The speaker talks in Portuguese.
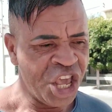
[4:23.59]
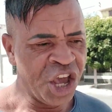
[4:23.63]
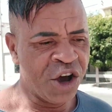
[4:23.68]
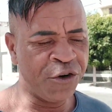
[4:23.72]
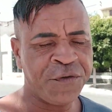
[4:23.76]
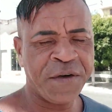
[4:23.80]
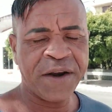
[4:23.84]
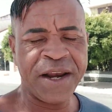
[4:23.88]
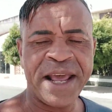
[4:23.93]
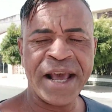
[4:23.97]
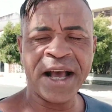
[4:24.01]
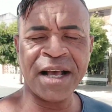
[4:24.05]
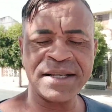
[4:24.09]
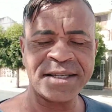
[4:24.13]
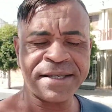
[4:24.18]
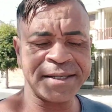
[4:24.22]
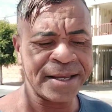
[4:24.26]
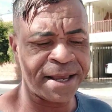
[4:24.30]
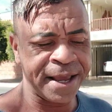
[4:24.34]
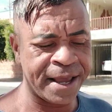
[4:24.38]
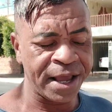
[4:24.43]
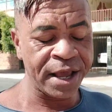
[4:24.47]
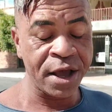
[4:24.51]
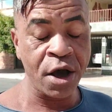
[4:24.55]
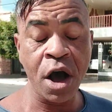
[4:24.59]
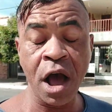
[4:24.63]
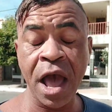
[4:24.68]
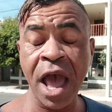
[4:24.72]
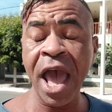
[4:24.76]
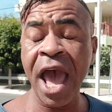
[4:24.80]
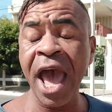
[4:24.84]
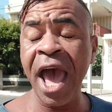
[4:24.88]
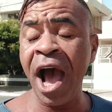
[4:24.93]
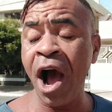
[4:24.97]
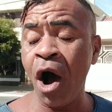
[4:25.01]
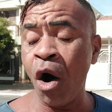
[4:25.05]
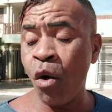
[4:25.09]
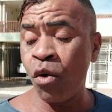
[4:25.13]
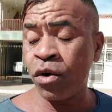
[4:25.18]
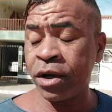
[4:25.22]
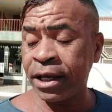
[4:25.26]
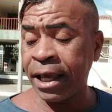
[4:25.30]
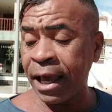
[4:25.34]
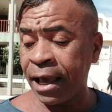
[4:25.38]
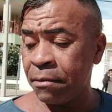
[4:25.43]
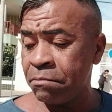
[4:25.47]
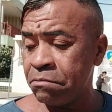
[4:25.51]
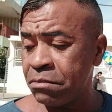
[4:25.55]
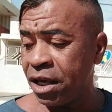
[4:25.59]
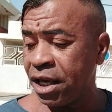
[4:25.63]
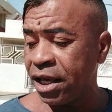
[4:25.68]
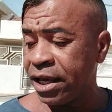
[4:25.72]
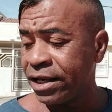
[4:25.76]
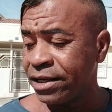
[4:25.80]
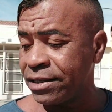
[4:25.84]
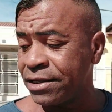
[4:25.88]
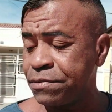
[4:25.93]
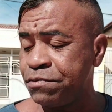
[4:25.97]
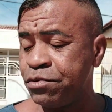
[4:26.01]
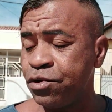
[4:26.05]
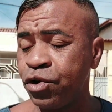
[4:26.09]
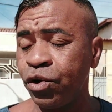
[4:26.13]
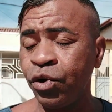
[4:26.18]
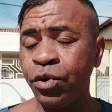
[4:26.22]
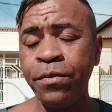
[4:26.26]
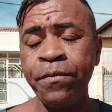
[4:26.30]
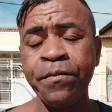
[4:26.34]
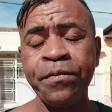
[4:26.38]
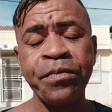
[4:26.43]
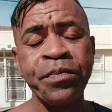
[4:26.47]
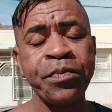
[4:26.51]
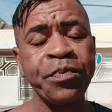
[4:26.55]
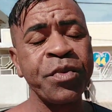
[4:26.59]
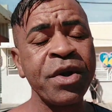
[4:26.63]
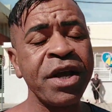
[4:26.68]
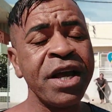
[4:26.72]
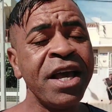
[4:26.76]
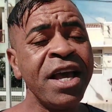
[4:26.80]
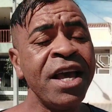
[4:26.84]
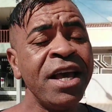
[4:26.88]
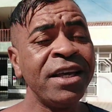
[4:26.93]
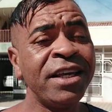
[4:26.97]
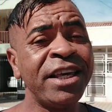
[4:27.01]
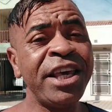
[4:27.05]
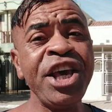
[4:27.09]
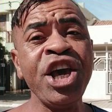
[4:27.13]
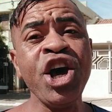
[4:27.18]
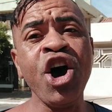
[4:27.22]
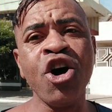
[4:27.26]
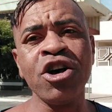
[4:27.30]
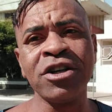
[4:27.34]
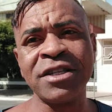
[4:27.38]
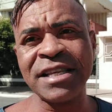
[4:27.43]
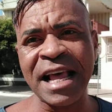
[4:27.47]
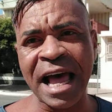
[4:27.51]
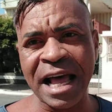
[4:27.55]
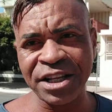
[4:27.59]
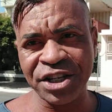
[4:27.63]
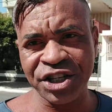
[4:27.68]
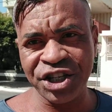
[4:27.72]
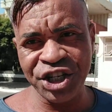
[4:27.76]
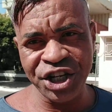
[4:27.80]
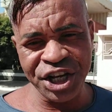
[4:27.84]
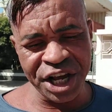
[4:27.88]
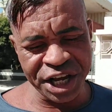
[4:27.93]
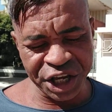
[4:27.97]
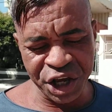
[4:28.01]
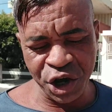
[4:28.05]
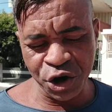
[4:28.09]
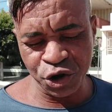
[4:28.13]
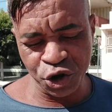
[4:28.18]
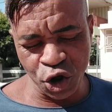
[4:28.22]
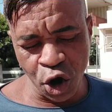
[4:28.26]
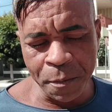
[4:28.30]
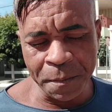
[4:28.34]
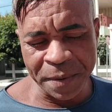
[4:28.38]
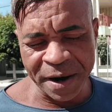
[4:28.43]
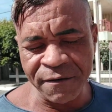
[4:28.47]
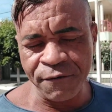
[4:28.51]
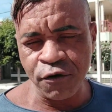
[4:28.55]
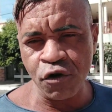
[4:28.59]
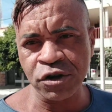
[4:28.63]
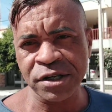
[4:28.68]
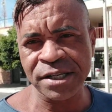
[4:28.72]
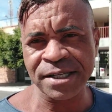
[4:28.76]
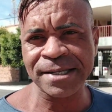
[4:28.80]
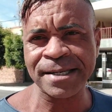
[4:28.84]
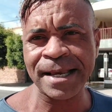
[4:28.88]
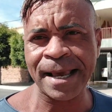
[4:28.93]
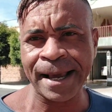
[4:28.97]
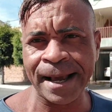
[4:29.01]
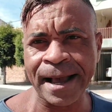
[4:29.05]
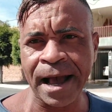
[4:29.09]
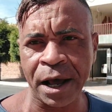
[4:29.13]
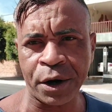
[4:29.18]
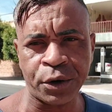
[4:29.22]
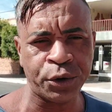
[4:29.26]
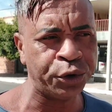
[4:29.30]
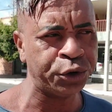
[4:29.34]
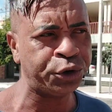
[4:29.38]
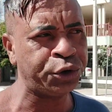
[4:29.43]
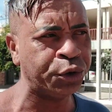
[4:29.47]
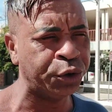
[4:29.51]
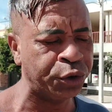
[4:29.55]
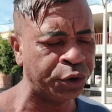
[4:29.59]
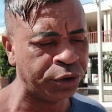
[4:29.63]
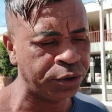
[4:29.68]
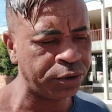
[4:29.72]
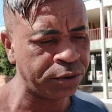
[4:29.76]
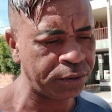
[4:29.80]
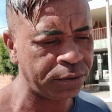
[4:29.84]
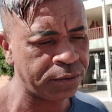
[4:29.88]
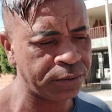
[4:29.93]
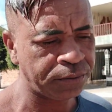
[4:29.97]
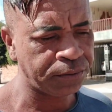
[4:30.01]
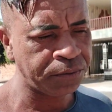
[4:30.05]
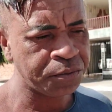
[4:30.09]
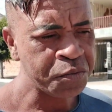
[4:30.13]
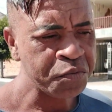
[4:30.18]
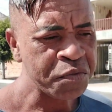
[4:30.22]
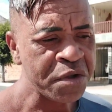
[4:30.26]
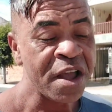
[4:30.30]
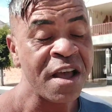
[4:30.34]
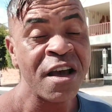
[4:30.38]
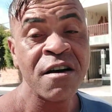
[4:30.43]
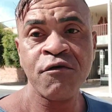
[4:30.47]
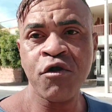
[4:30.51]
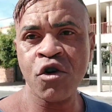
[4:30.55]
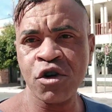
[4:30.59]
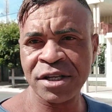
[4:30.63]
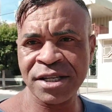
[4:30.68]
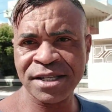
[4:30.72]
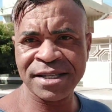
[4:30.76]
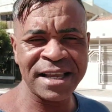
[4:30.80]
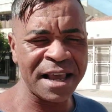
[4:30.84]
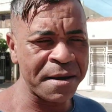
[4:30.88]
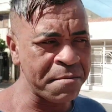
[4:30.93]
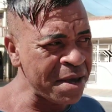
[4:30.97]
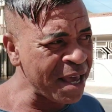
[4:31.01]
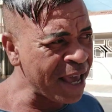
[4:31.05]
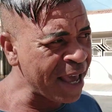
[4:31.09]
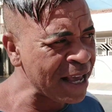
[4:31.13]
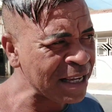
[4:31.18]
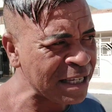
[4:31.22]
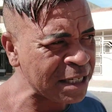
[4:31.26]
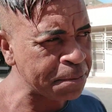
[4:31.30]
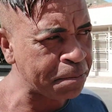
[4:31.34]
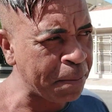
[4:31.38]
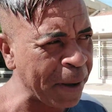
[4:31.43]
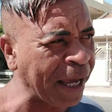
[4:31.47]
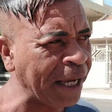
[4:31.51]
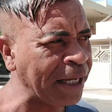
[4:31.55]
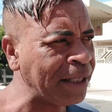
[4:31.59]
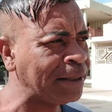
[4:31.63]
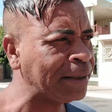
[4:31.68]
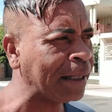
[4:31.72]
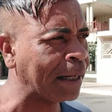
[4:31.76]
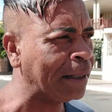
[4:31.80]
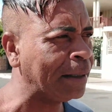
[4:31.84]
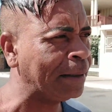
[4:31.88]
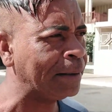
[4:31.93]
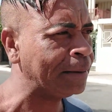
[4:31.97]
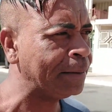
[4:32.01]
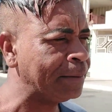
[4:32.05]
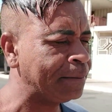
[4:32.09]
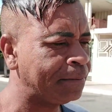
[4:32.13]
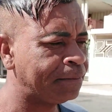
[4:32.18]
Eu falei assim, é o que mesmo? Que ousadia que eu dou para você, garoto. Você me respeita.